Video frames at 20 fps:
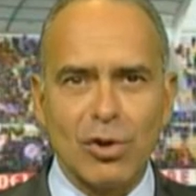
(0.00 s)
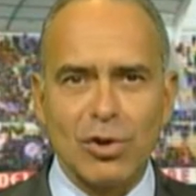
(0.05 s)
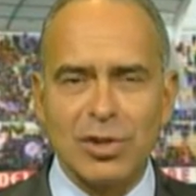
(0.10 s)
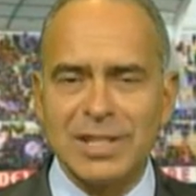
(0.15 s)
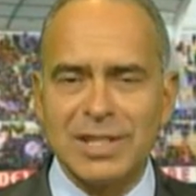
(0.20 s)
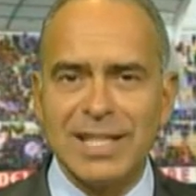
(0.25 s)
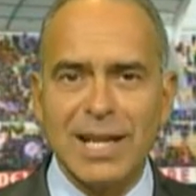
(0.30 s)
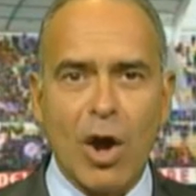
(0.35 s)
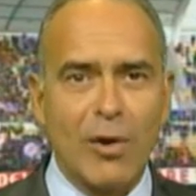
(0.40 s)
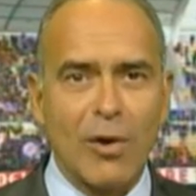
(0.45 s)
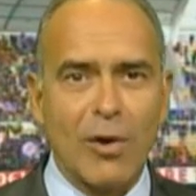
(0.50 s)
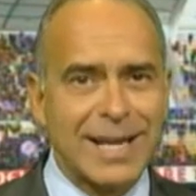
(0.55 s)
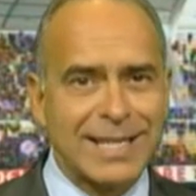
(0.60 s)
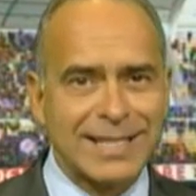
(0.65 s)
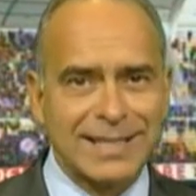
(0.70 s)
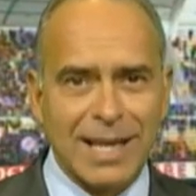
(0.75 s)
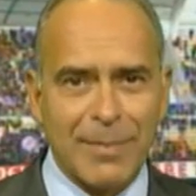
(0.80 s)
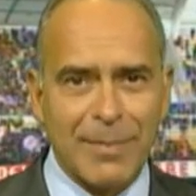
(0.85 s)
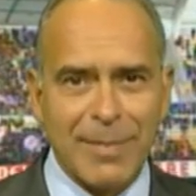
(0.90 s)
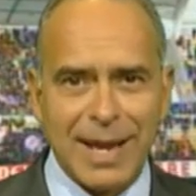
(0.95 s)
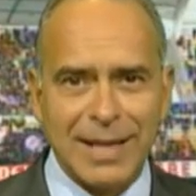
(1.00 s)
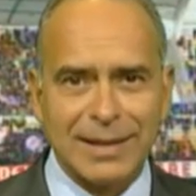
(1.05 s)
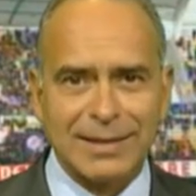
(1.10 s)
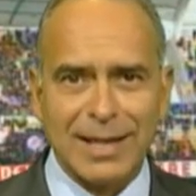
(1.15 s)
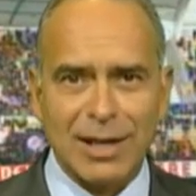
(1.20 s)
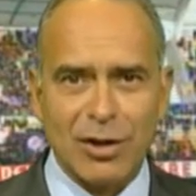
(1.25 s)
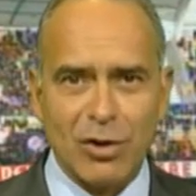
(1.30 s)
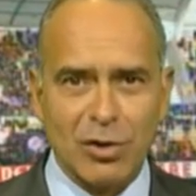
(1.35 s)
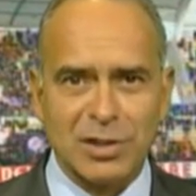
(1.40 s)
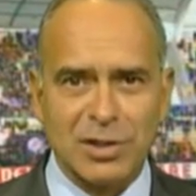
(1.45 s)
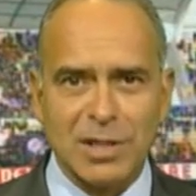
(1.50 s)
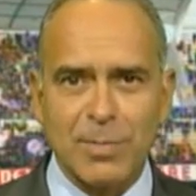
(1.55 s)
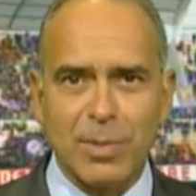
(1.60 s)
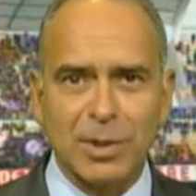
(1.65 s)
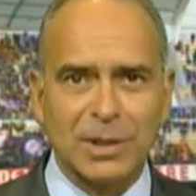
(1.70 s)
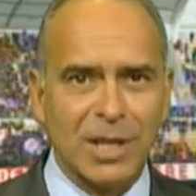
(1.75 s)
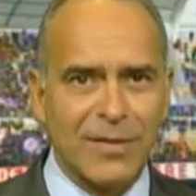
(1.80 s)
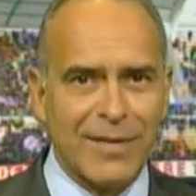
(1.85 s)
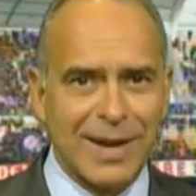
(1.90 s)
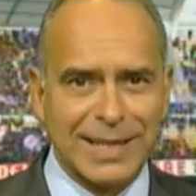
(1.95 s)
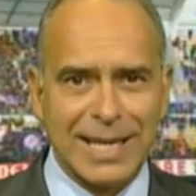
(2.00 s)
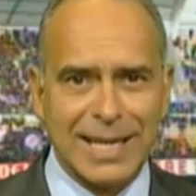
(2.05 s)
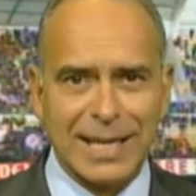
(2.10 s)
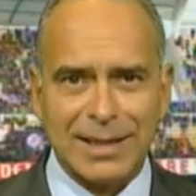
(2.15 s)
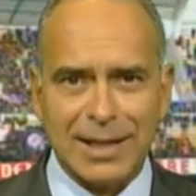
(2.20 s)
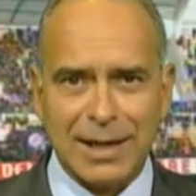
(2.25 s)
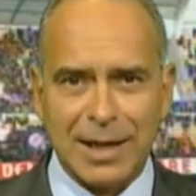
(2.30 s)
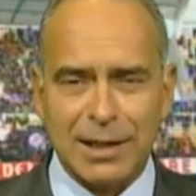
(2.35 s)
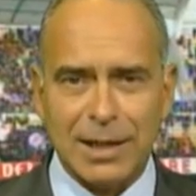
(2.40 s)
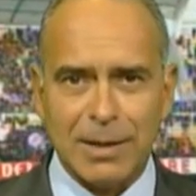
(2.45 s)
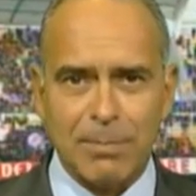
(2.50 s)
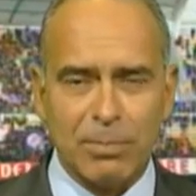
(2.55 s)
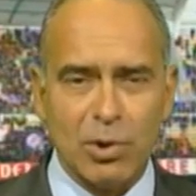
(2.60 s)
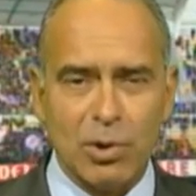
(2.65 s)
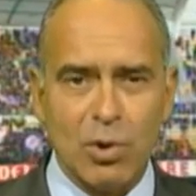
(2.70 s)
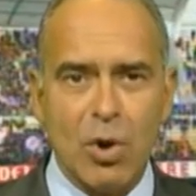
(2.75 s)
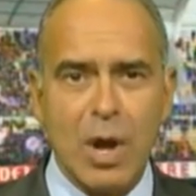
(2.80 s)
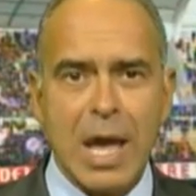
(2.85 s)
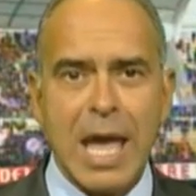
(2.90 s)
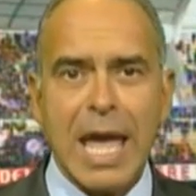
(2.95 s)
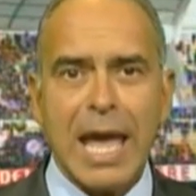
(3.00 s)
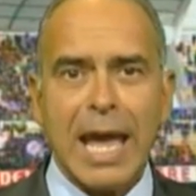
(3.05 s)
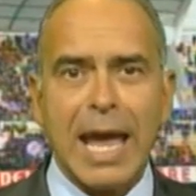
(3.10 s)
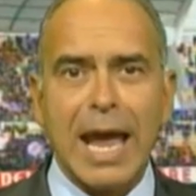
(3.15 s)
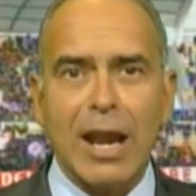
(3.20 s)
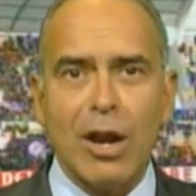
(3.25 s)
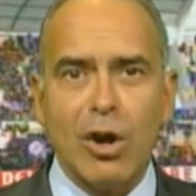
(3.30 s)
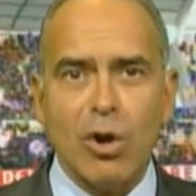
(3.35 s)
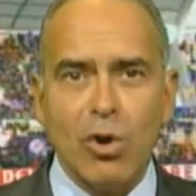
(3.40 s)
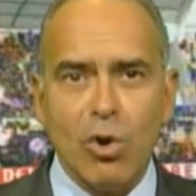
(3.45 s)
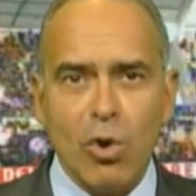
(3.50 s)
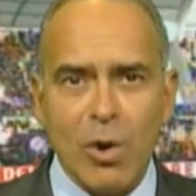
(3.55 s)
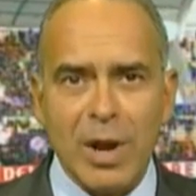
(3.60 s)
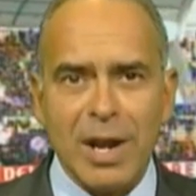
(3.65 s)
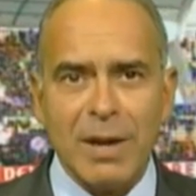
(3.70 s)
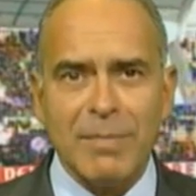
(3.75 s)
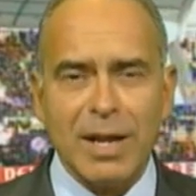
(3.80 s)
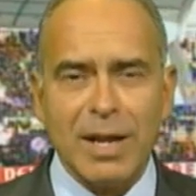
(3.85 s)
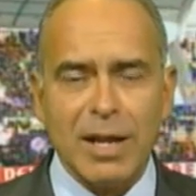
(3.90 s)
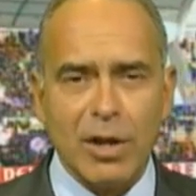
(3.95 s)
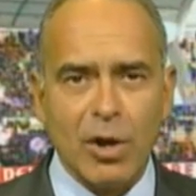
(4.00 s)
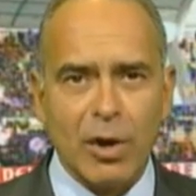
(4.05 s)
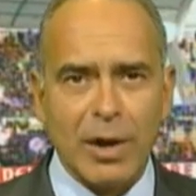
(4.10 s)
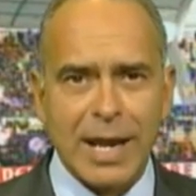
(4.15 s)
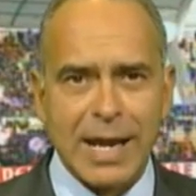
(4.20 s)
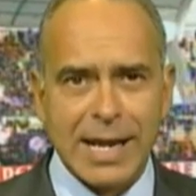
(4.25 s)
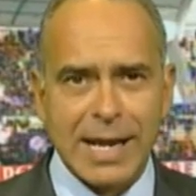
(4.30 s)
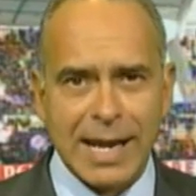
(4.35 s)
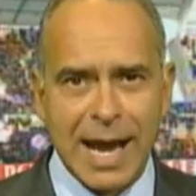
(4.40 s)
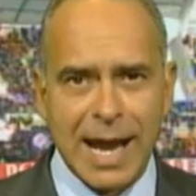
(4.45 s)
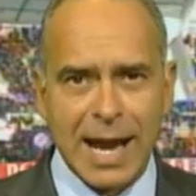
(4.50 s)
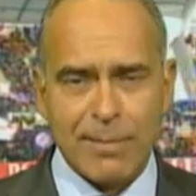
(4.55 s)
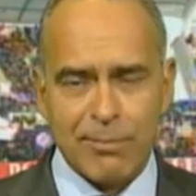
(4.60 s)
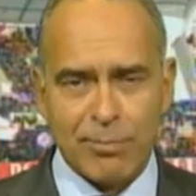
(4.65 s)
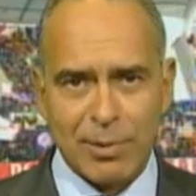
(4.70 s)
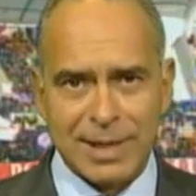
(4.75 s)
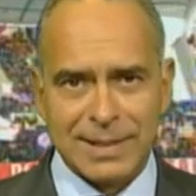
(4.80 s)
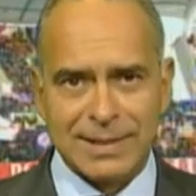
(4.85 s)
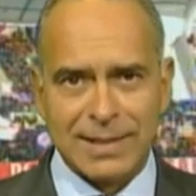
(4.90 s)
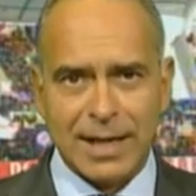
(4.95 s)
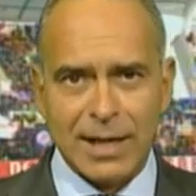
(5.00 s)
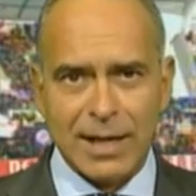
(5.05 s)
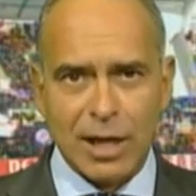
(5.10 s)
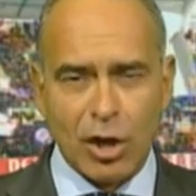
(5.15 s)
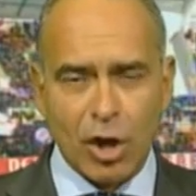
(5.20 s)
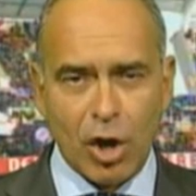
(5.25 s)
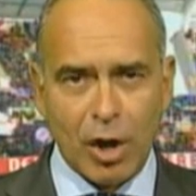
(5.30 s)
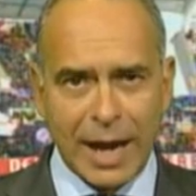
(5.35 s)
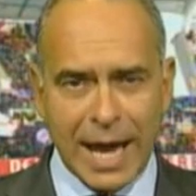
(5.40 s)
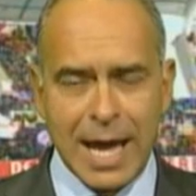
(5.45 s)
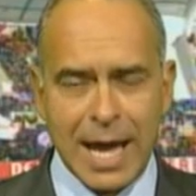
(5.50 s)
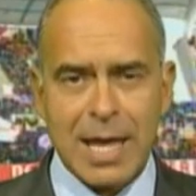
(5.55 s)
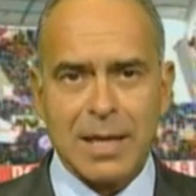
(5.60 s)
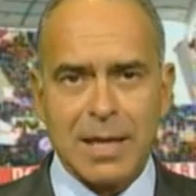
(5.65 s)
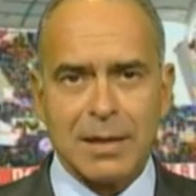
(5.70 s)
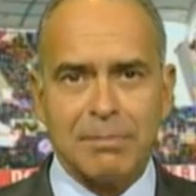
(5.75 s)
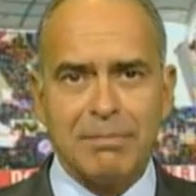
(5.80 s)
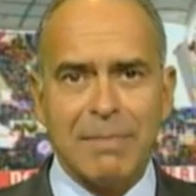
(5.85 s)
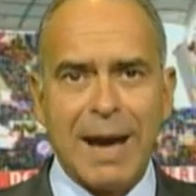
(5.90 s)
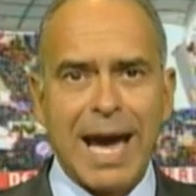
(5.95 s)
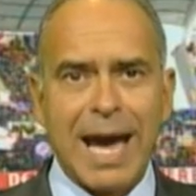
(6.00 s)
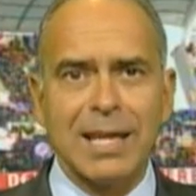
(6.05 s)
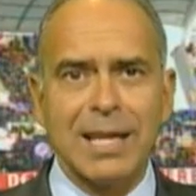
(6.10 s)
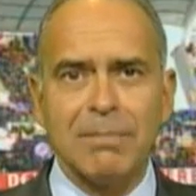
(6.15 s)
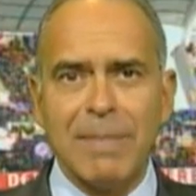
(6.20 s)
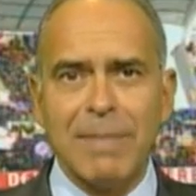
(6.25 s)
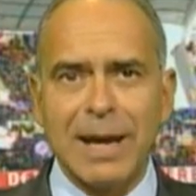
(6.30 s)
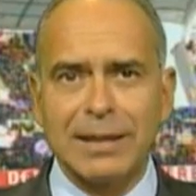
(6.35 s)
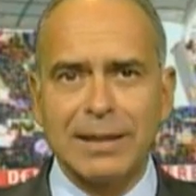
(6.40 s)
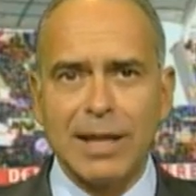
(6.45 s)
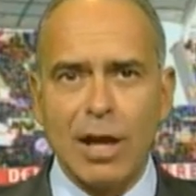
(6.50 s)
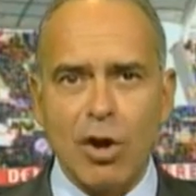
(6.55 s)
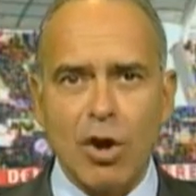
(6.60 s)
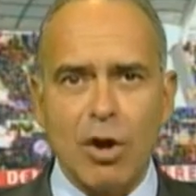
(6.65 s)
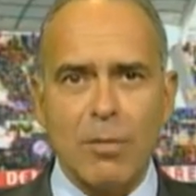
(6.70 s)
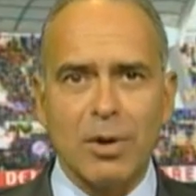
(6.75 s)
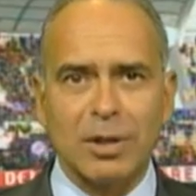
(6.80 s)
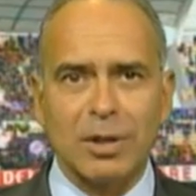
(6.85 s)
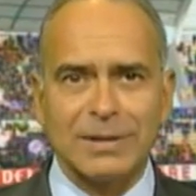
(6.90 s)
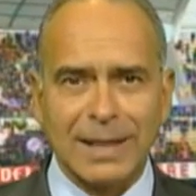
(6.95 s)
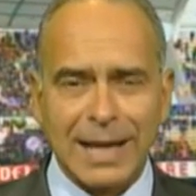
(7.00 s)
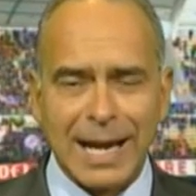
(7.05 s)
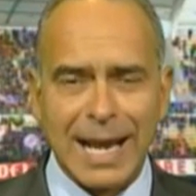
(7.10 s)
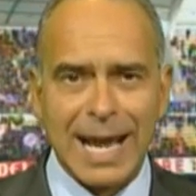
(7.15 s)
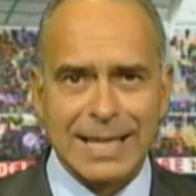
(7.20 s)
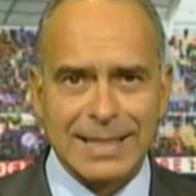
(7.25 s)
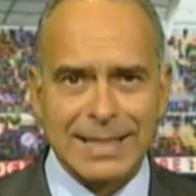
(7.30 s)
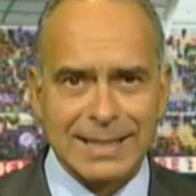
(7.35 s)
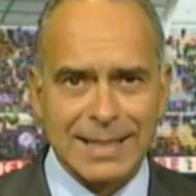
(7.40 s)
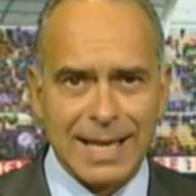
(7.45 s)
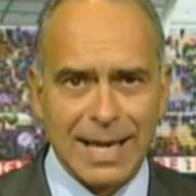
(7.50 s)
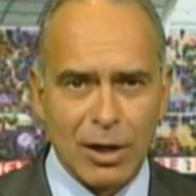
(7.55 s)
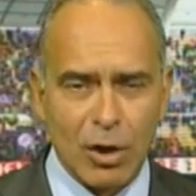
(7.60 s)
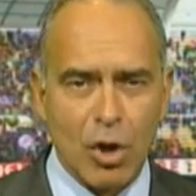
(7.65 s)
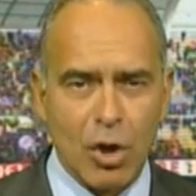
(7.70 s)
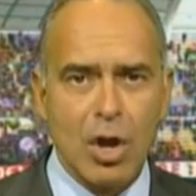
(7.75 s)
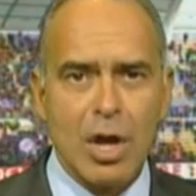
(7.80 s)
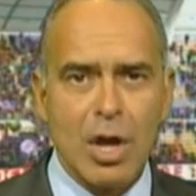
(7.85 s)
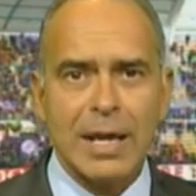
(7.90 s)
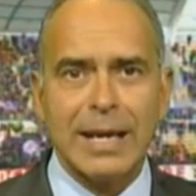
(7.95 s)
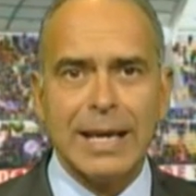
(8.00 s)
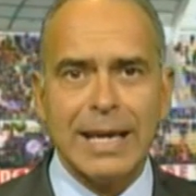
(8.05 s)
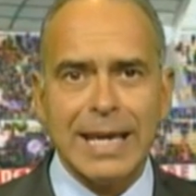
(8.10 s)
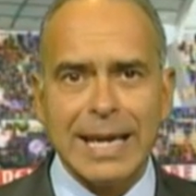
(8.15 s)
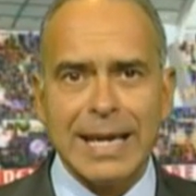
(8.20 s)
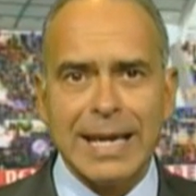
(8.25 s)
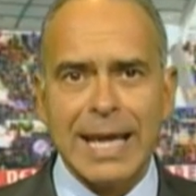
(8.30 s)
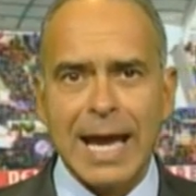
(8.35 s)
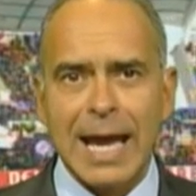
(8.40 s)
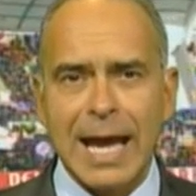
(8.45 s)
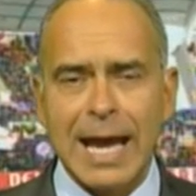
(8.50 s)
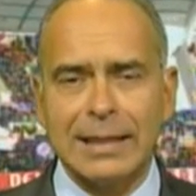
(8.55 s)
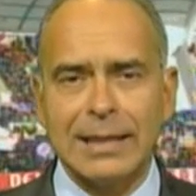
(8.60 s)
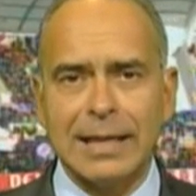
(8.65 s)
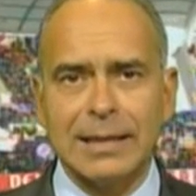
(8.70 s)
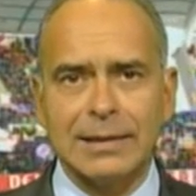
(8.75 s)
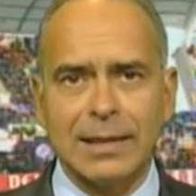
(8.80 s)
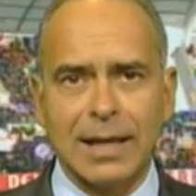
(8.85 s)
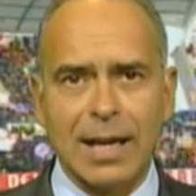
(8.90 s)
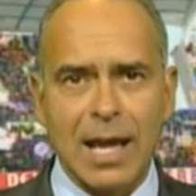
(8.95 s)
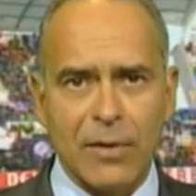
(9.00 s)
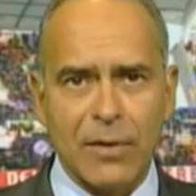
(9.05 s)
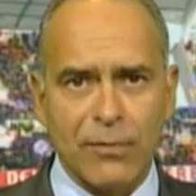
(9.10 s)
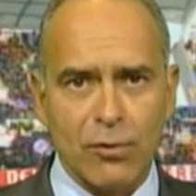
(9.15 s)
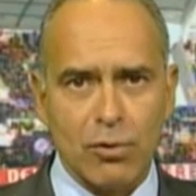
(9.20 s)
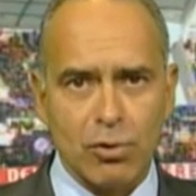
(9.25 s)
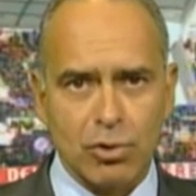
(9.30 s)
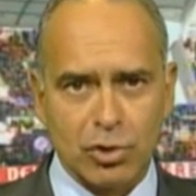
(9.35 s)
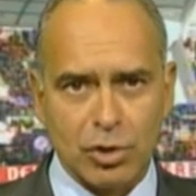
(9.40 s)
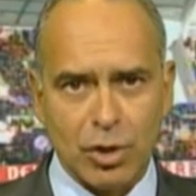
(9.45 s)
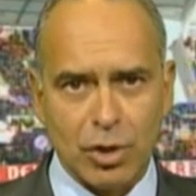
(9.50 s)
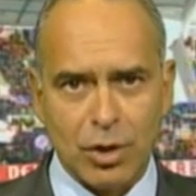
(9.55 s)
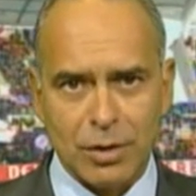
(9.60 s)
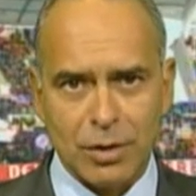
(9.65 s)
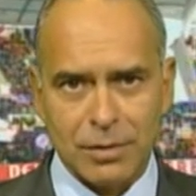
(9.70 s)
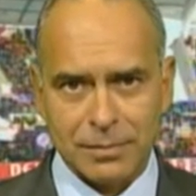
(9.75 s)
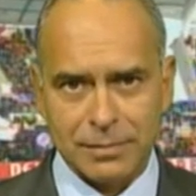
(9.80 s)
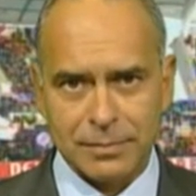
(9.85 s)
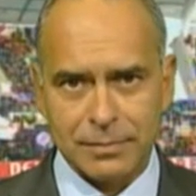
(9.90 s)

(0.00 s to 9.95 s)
Rosina onestamente non si poteva chiedere di più. È lui il migliore in campo al San Nicola. Bari batte Como 3-0, linea ad Andrea Fusco.